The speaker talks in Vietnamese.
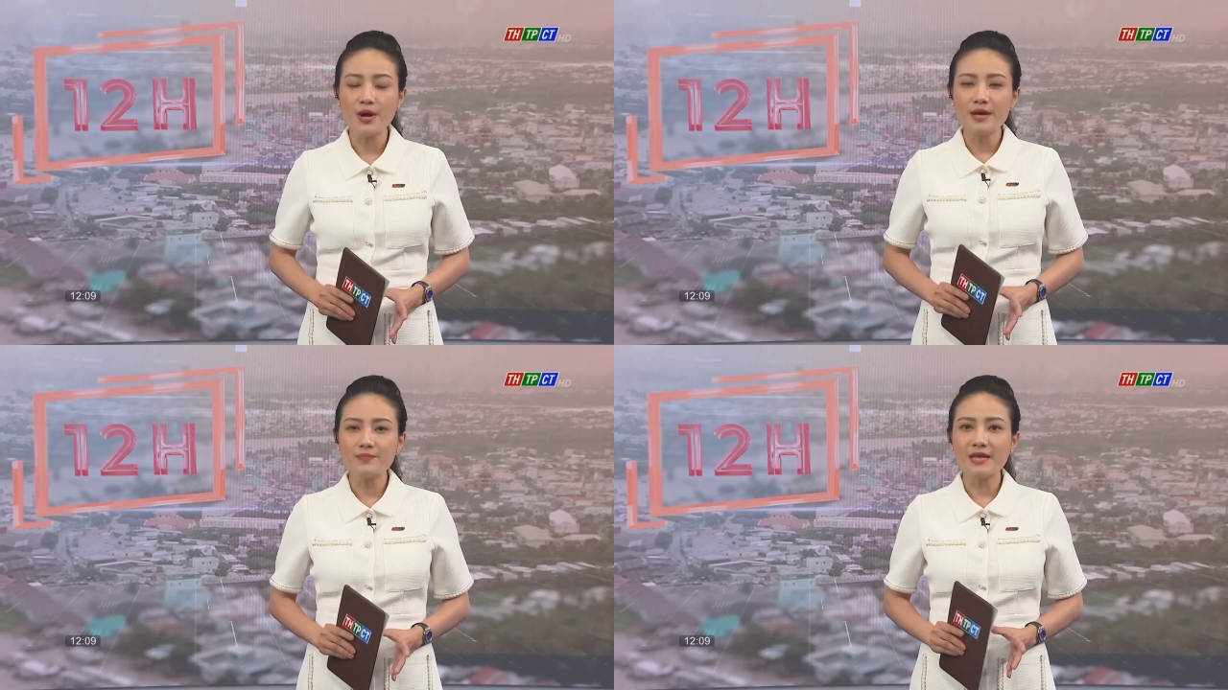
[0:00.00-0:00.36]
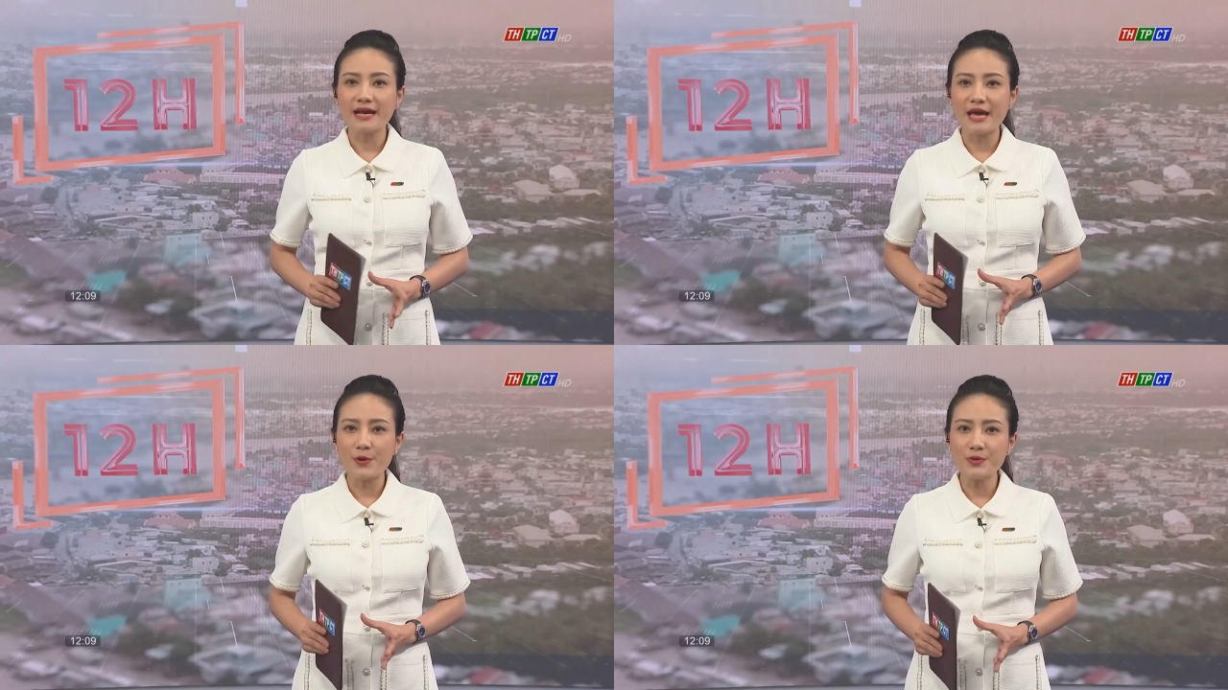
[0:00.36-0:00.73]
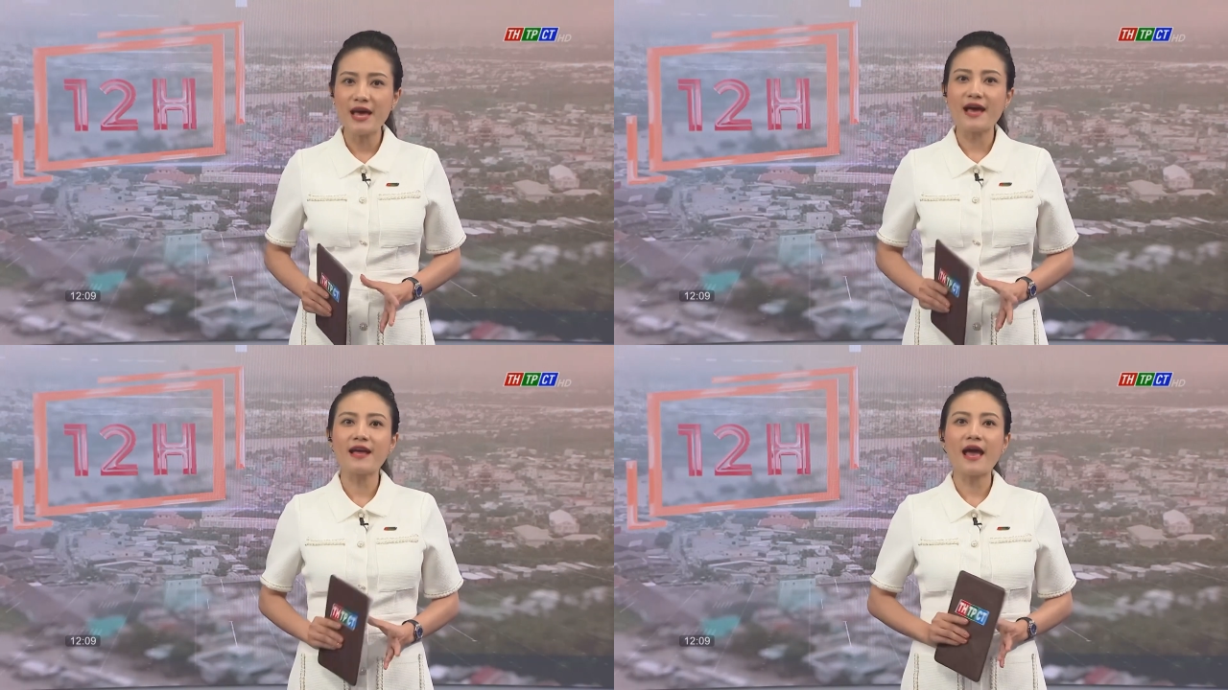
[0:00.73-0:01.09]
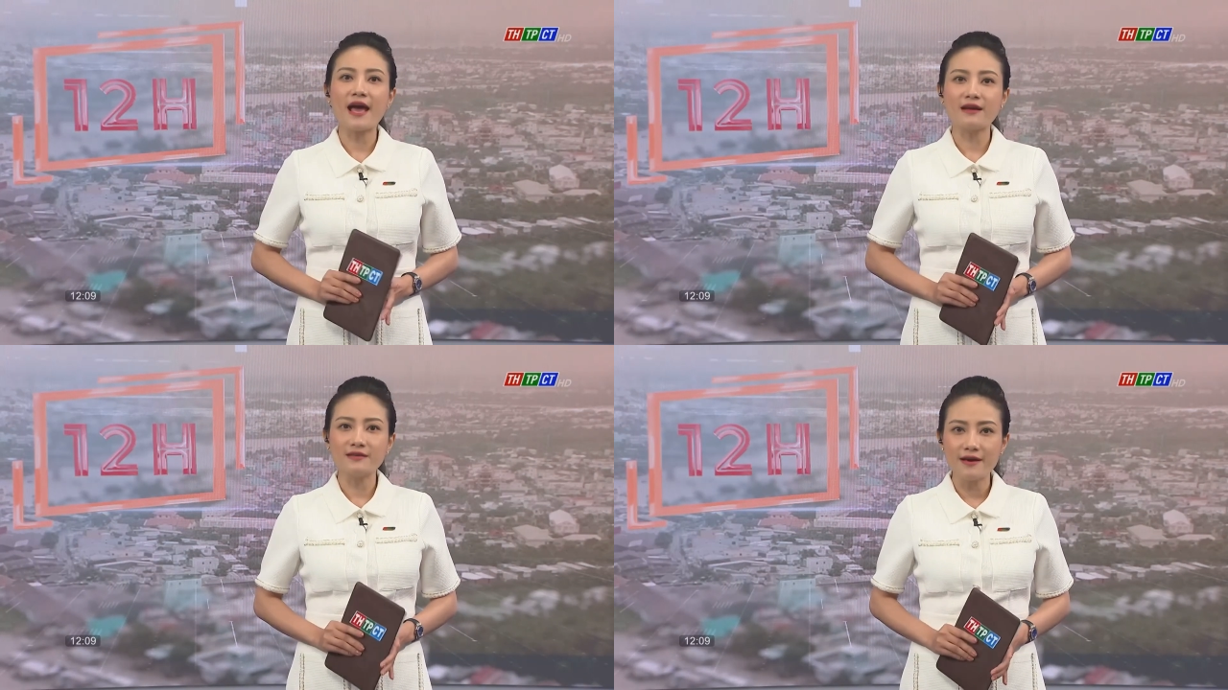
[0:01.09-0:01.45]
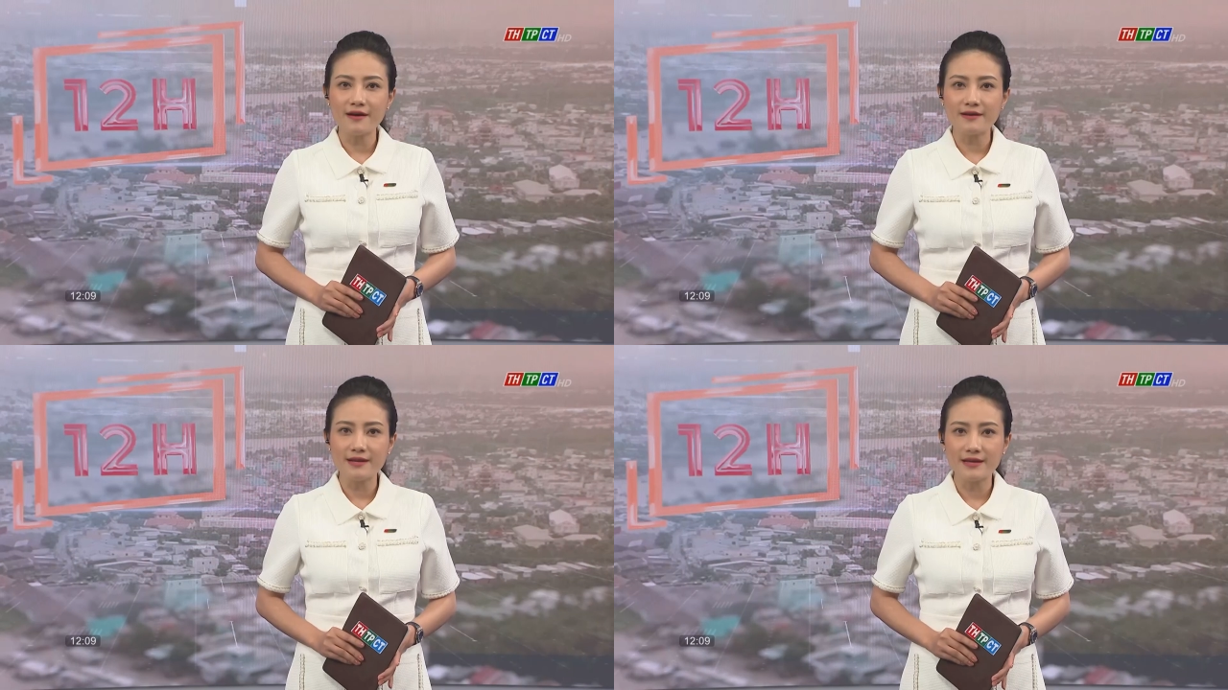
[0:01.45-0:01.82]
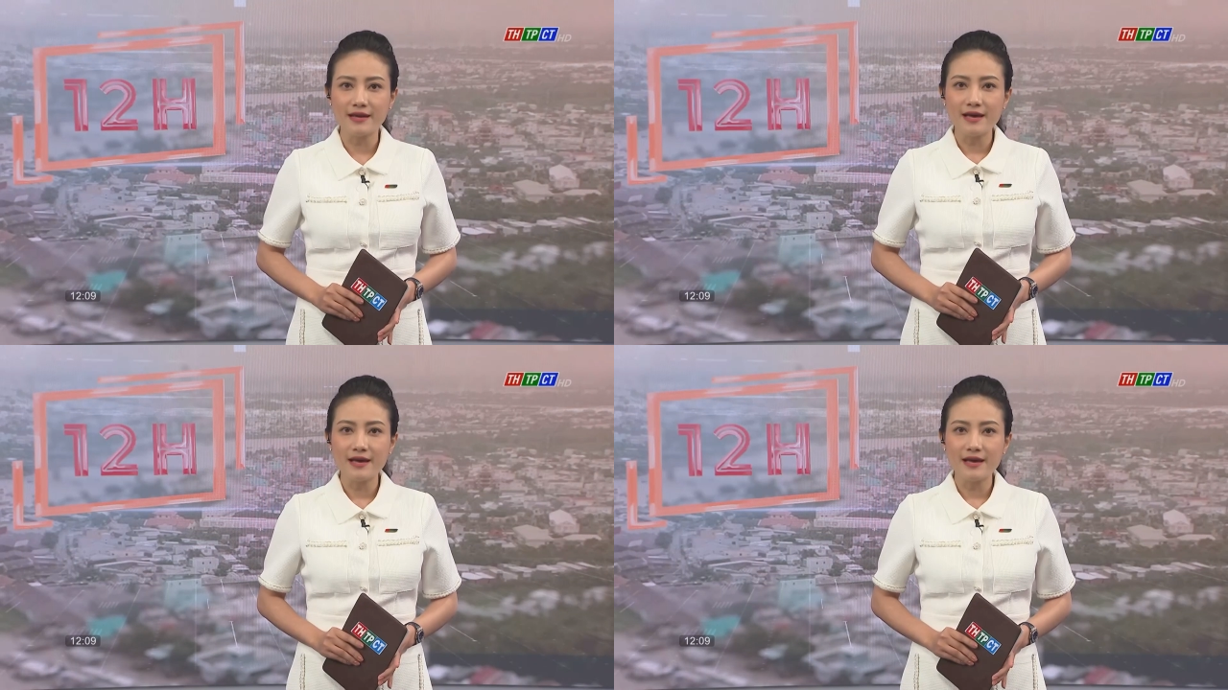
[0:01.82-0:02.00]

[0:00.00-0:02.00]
và kéo dài hàng giờ liền,